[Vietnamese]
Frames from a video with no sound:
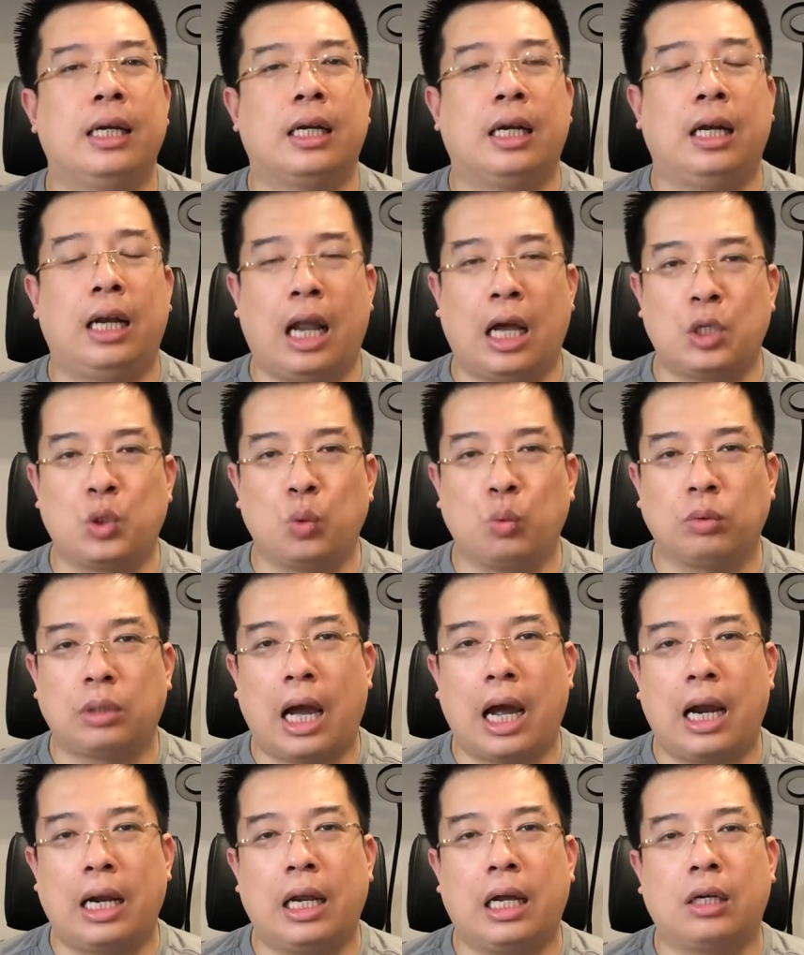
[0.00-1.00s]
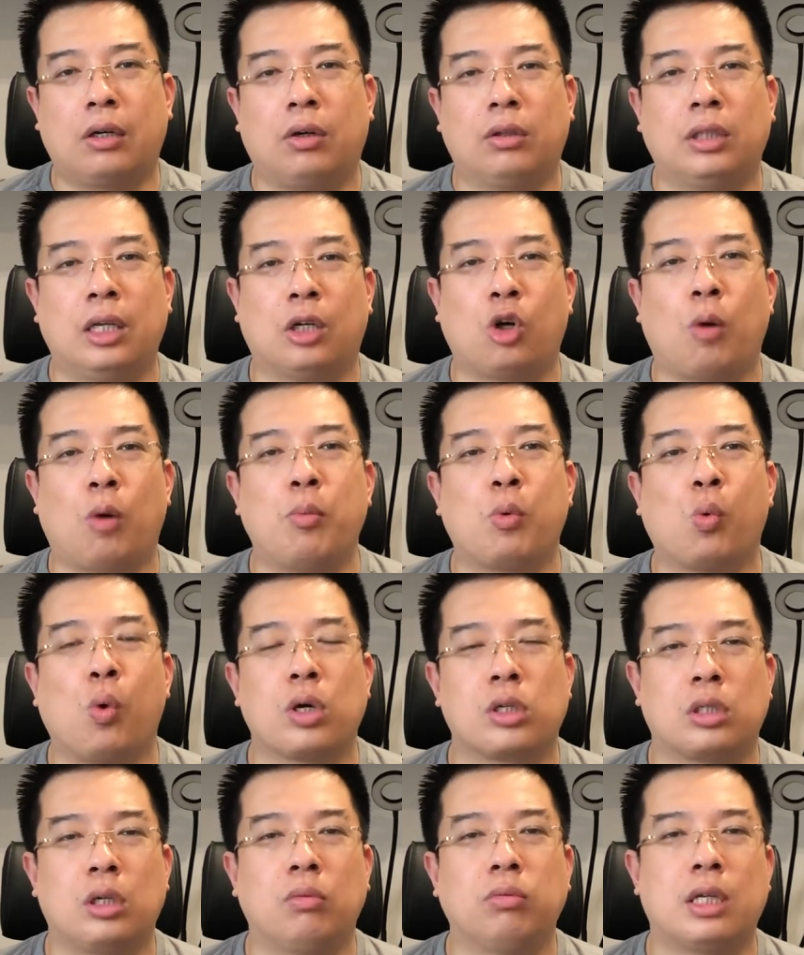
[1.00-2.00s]
là chúng ta đã có thể có một
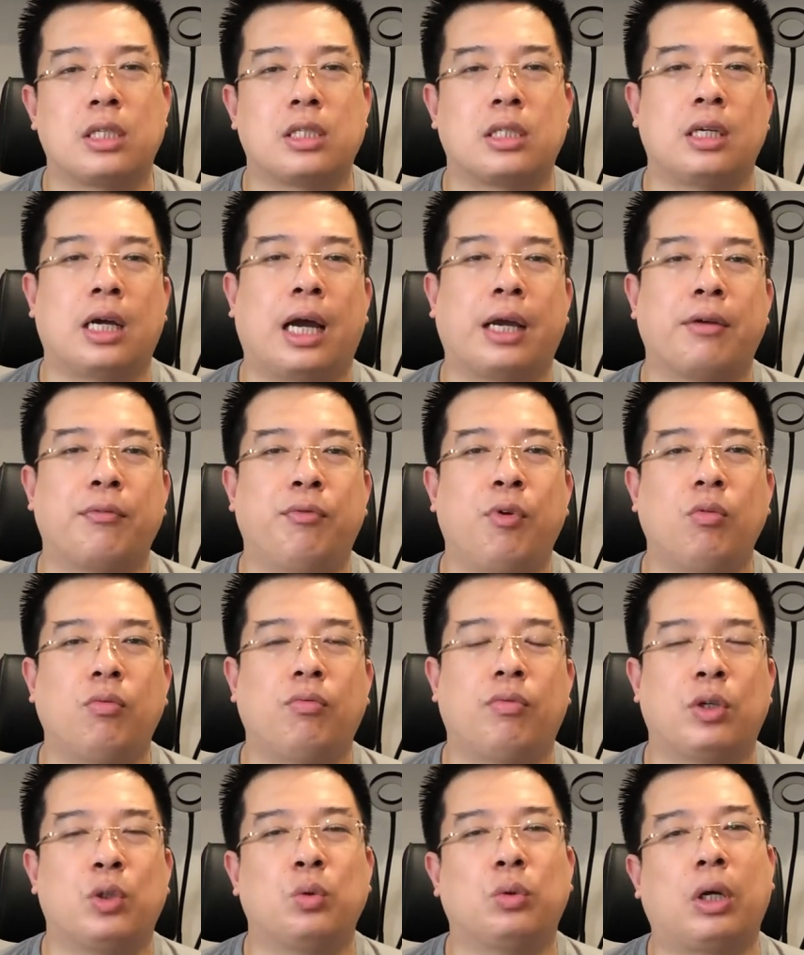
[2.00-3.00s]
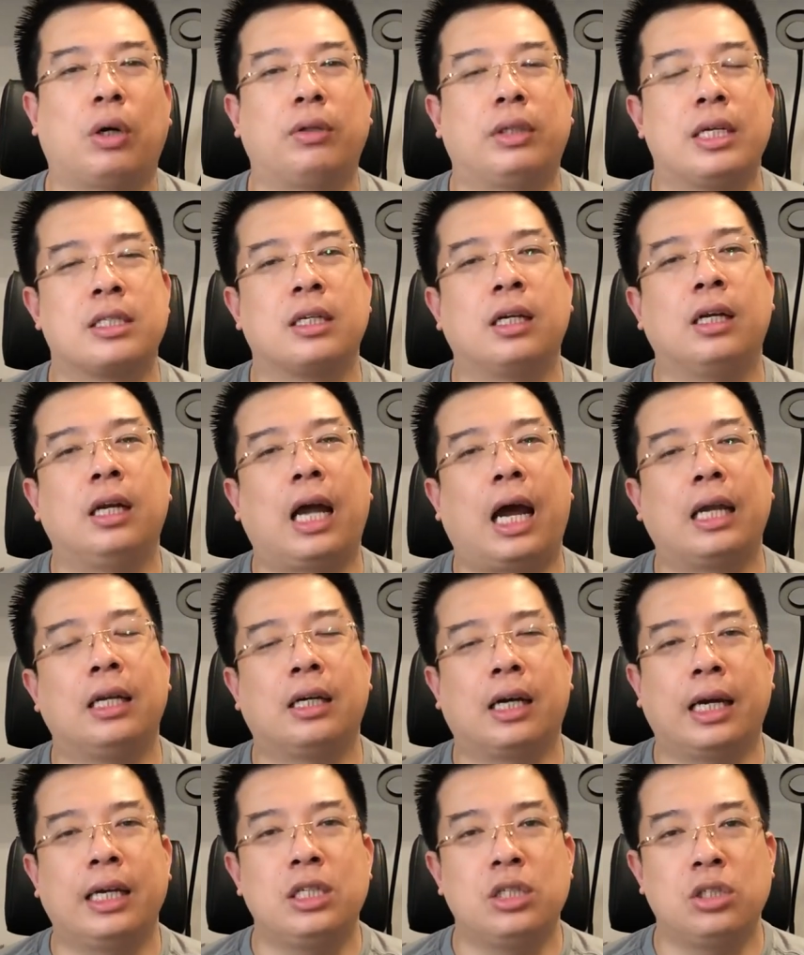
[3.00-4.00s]
cuộc sống thật sự hạnh phúc và chúng ta có thể dừng lại
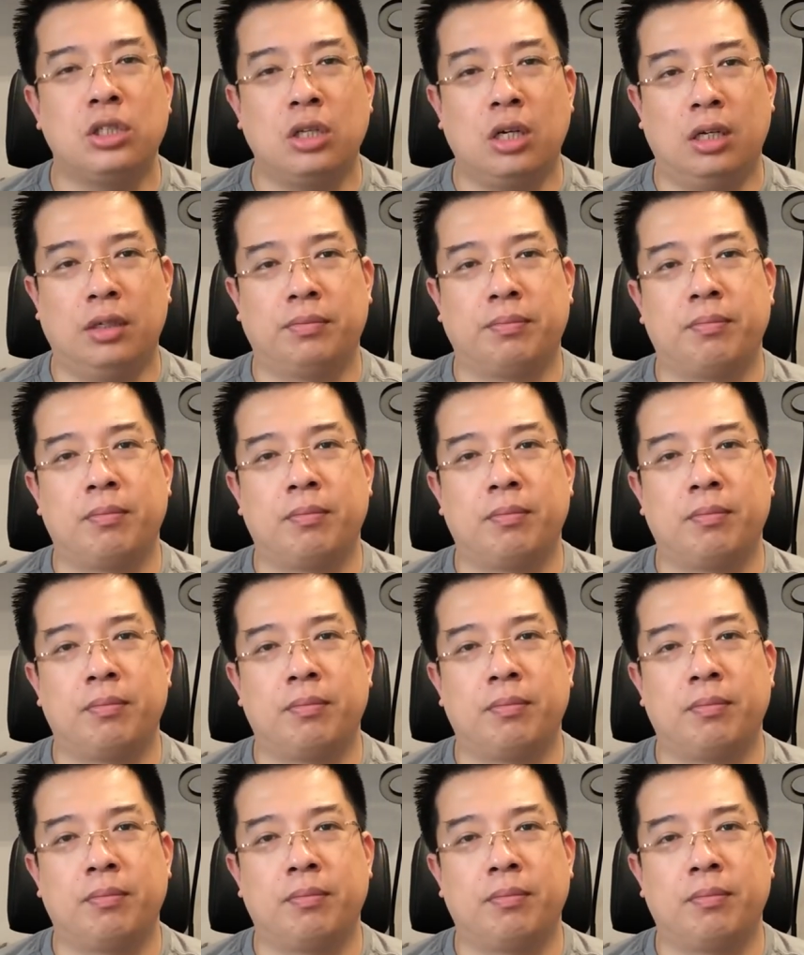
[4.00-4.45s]
được hay chưa?